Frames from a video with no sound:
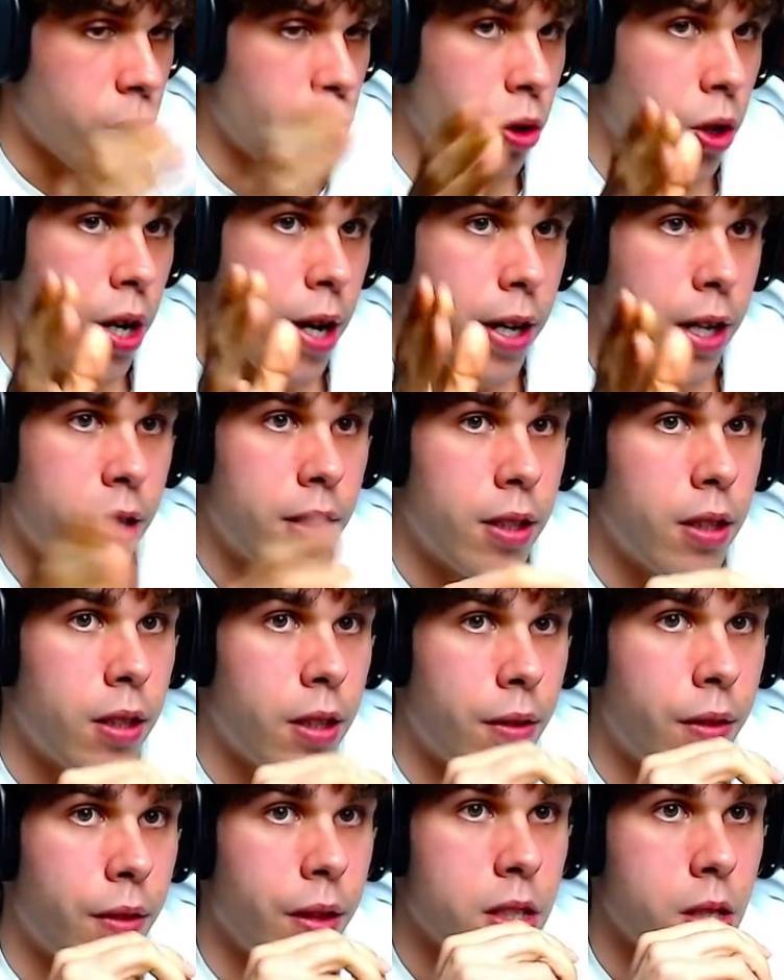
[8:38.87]
quiero que la gente
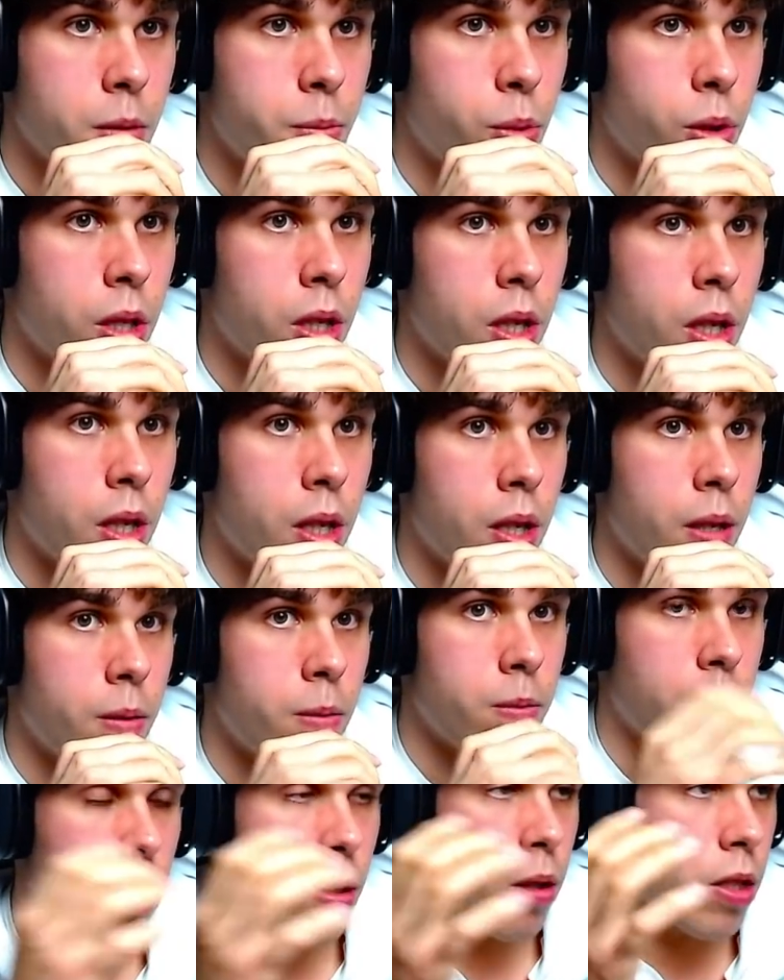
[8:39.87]
entienda que se
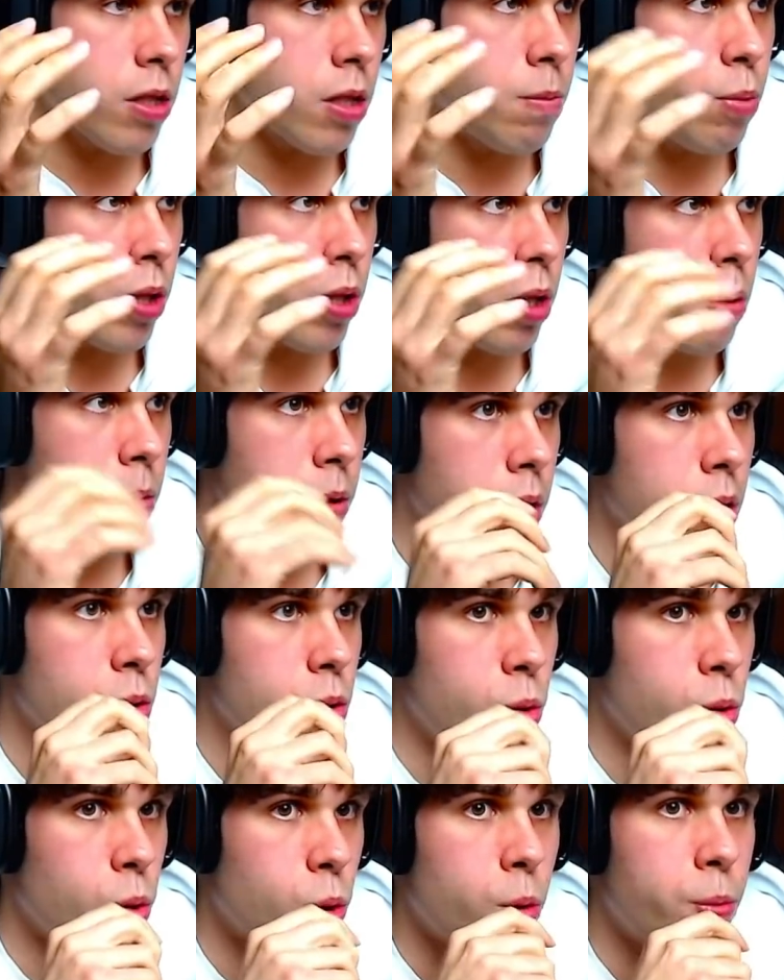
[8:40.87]
puede, claro que se puede vivir de
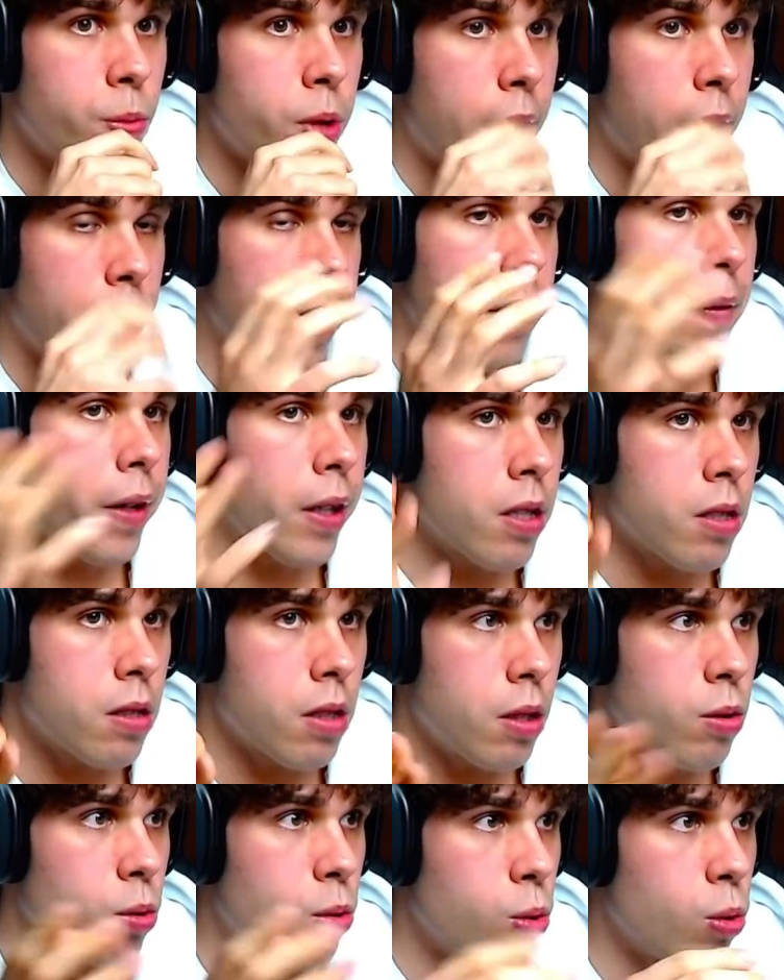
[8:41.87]
YouTube y la gente que
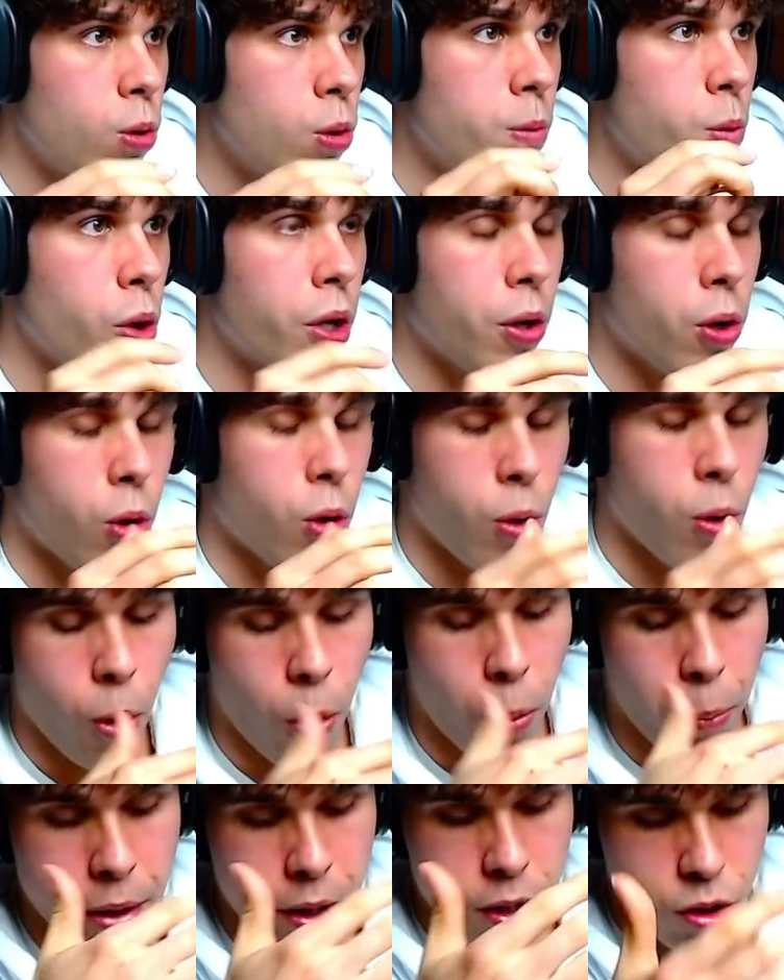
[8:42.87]
está en YouTube
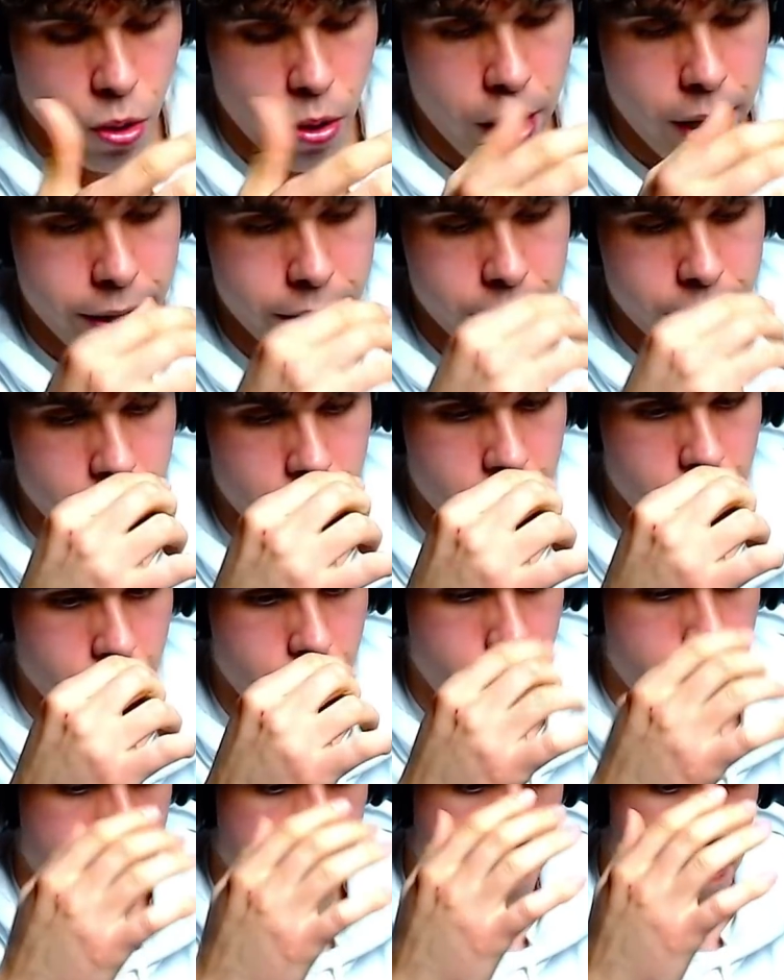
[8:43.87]
o personas
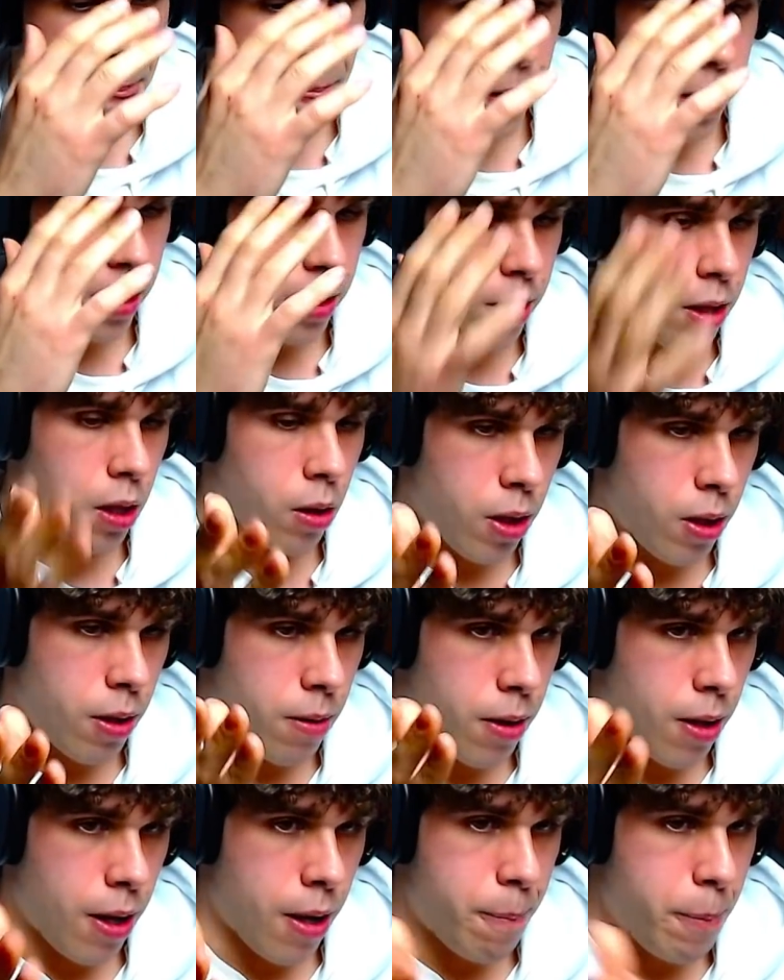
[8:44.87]
que, que estén
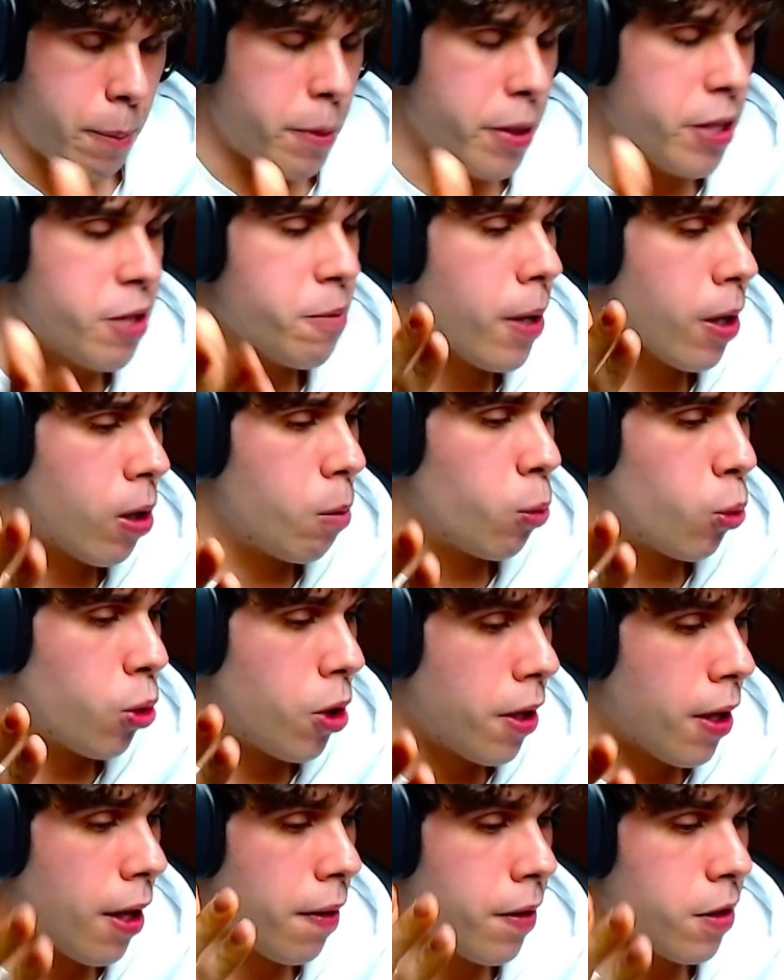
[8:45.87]
en, mi misma
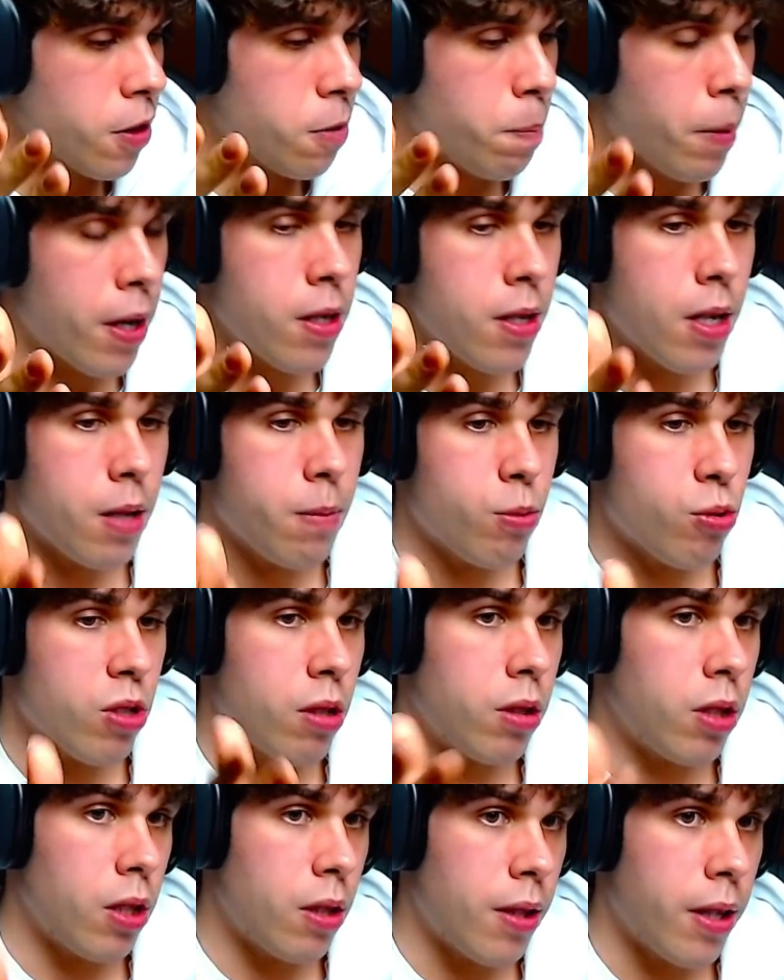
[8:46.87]
comunidad de España, pues
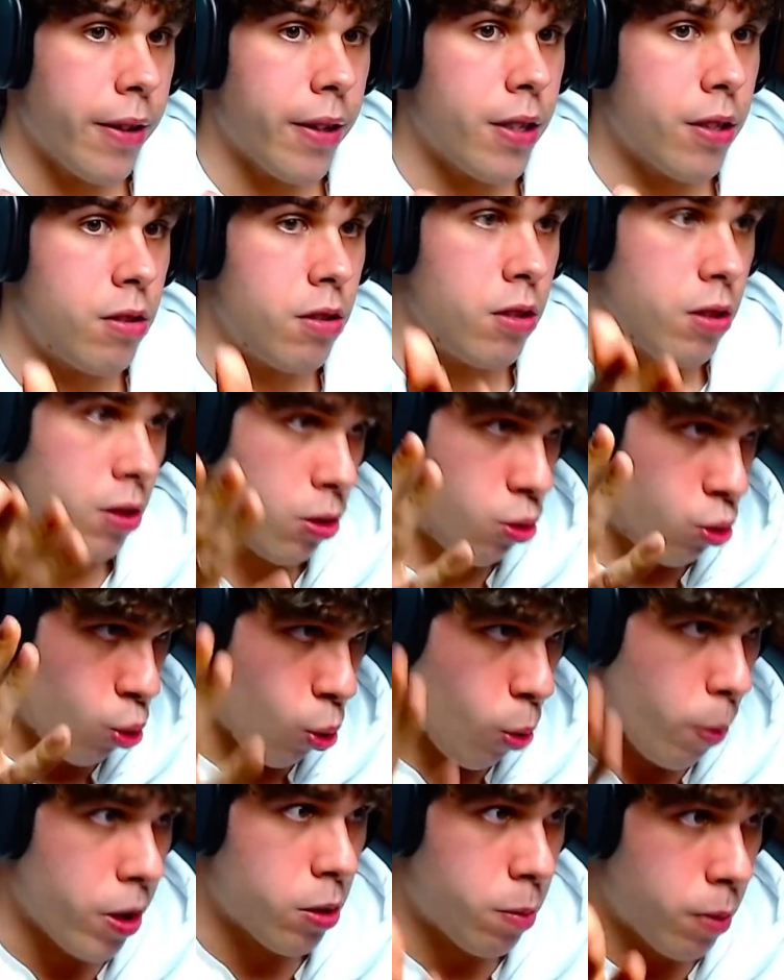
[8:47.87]
que entiendan que si
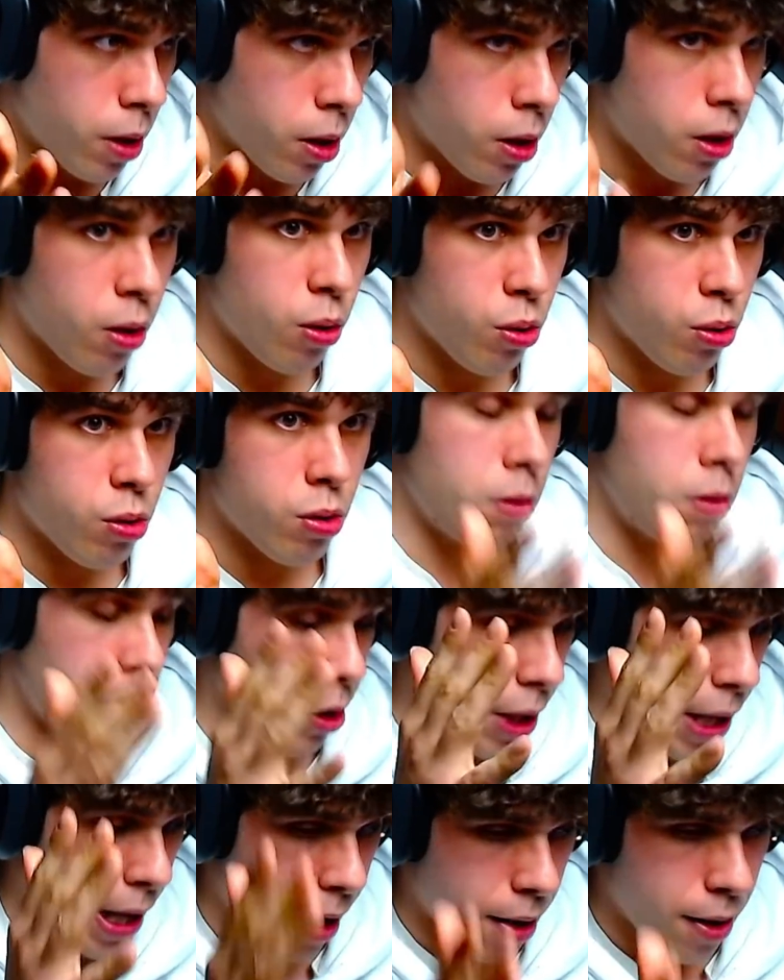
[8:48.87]
subes vídeos
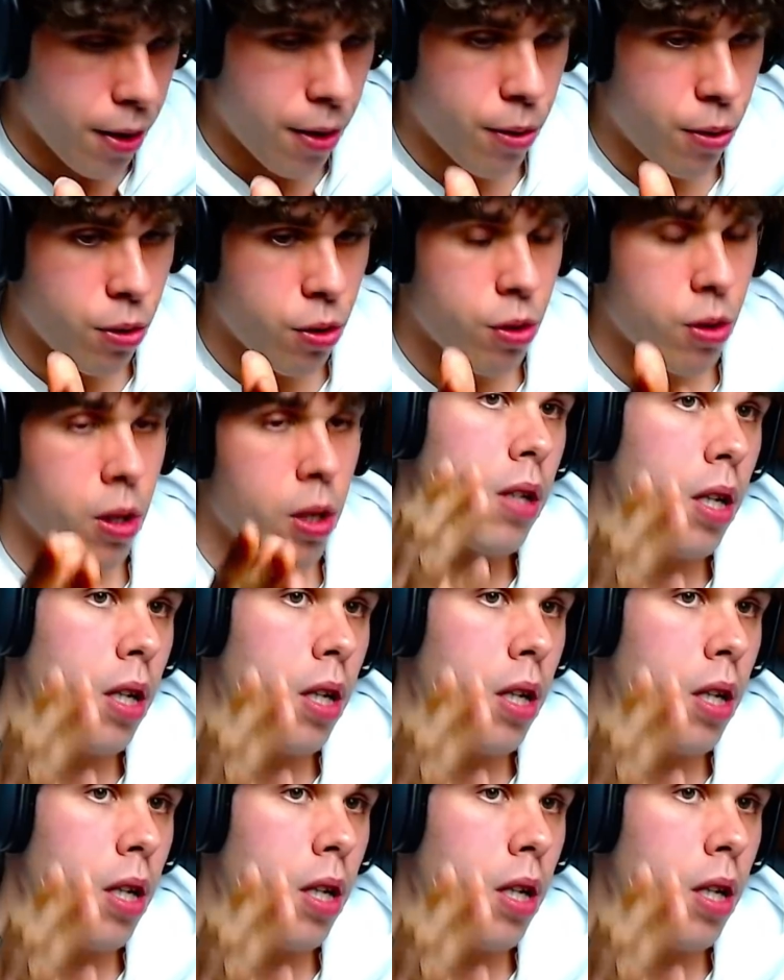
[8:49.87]
diarios,